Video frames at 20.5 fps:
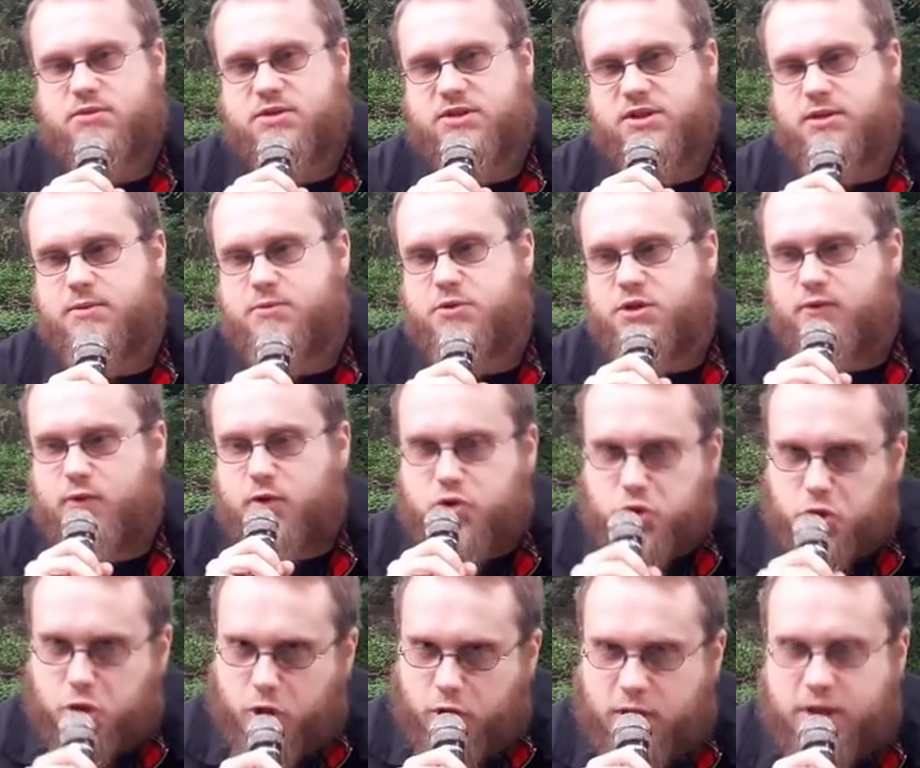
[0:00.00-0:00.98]
Z tym się
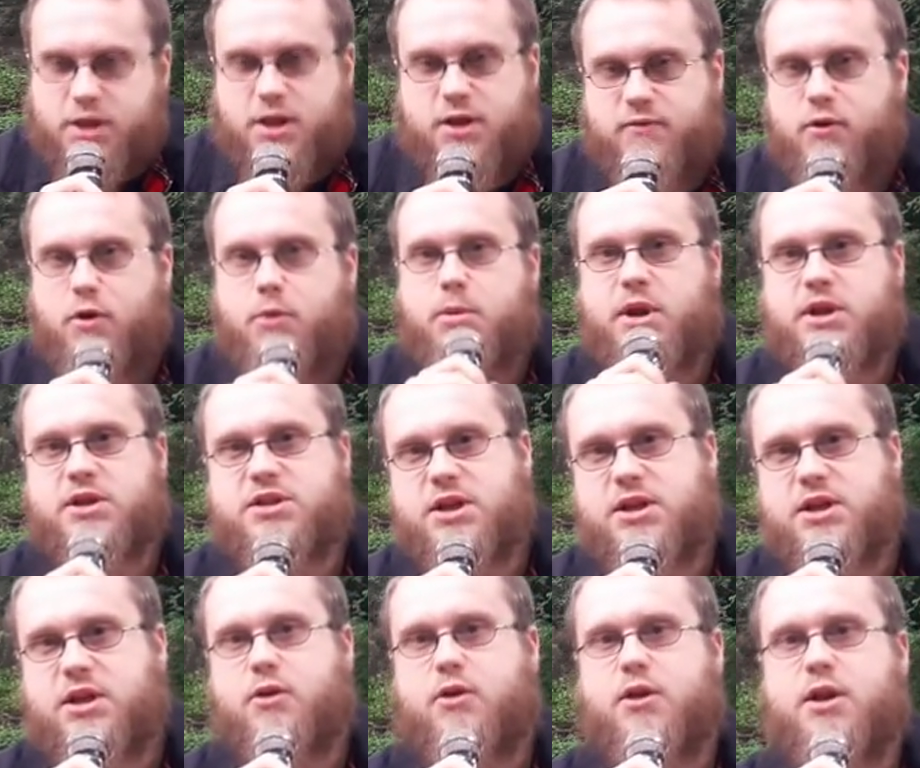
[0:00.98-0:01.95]
wiąże kolejne
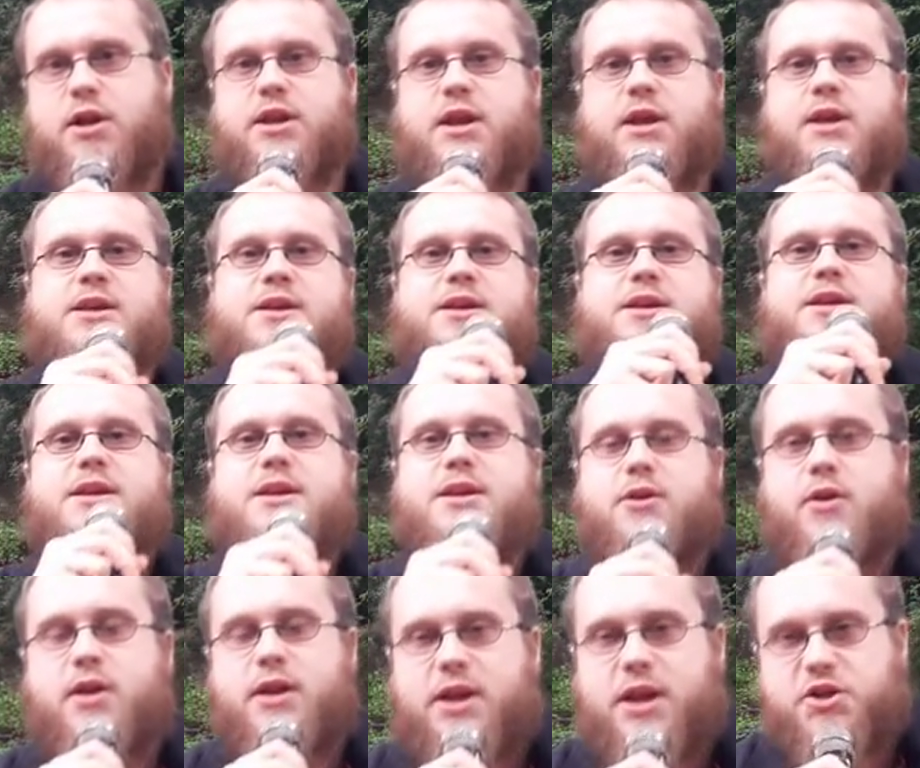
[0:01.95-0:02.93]
wyobrażenie, kolejna,
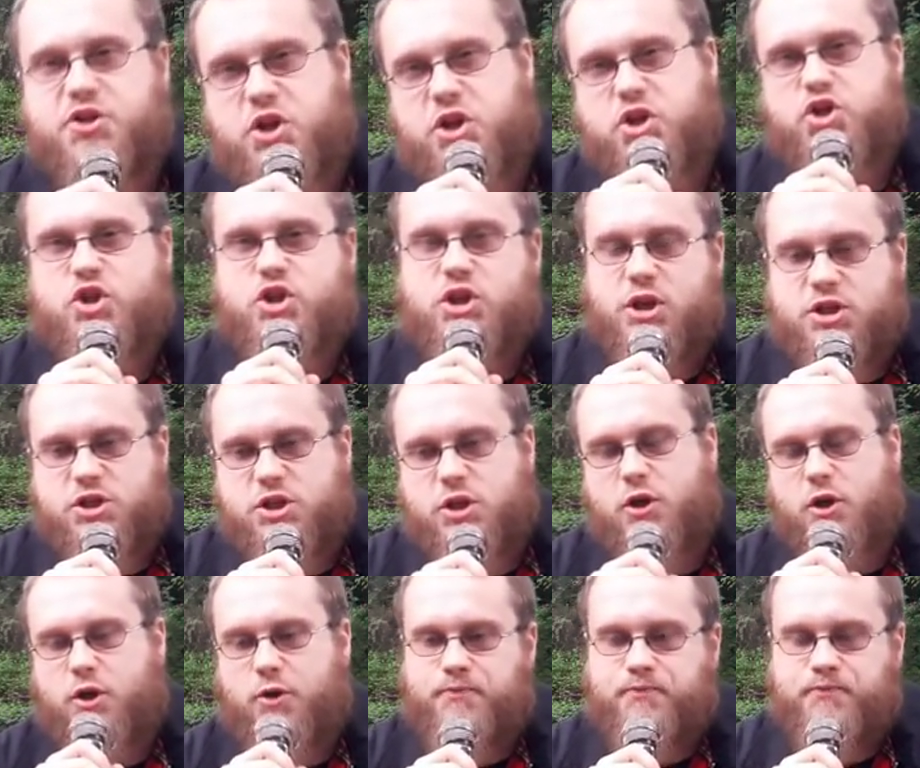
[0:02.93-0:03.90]
kolejna część
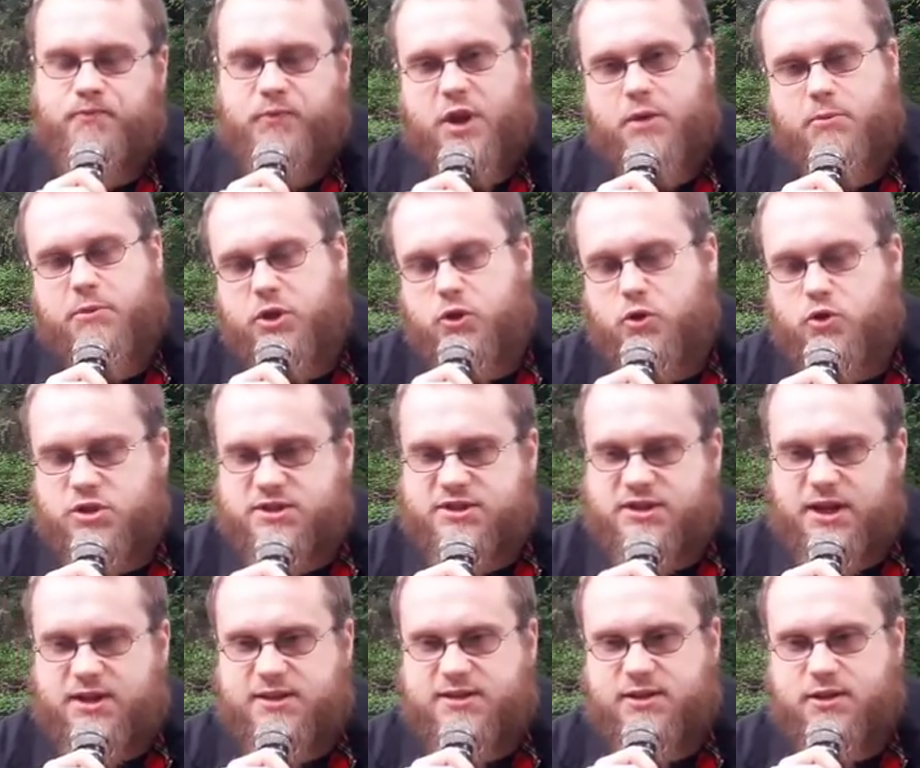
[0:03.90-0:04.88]
naszego mitu, że
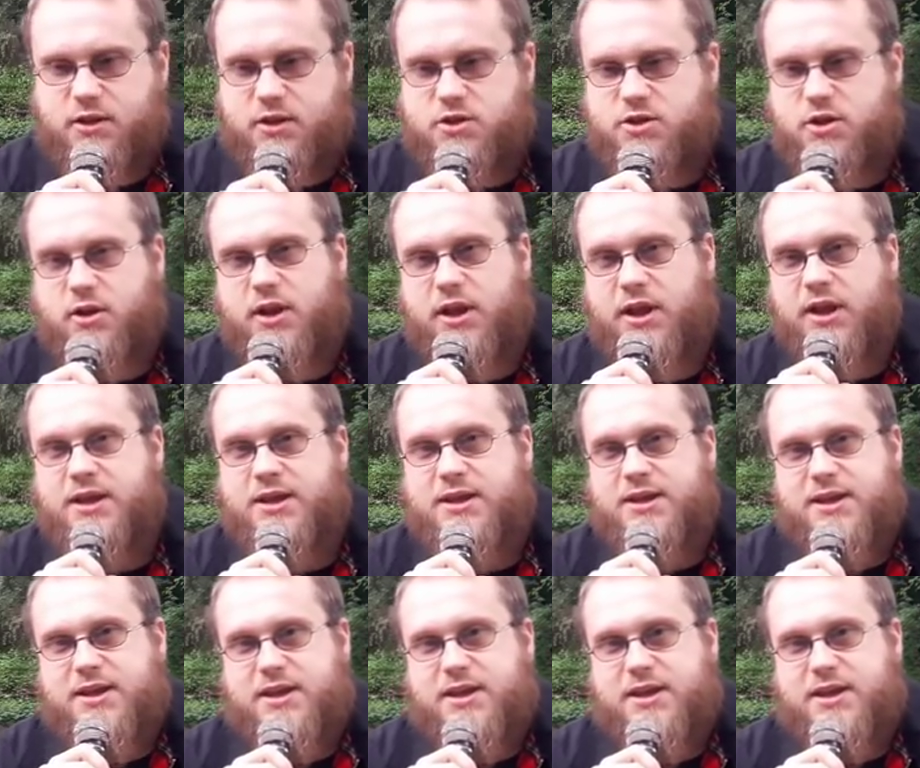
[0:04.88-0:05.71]
Stany Zjednoczone